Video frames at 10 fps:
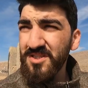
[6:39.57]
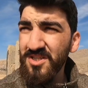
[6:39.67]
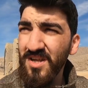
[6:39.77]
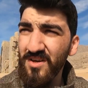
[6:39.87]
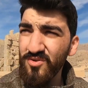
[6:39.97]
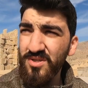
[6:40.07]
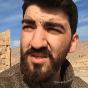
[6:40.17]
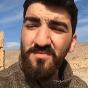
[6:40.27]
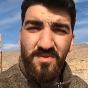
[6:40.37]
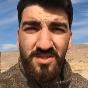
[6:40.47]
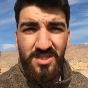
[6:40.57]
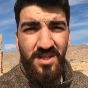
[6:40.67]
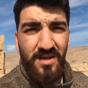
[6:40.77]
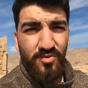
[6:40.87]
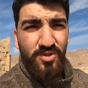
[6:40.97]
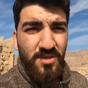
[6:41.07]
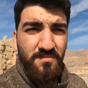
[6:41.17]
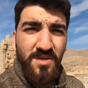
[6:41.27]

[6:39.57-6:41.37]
birinci Darius dedik. Birinci Darius kim?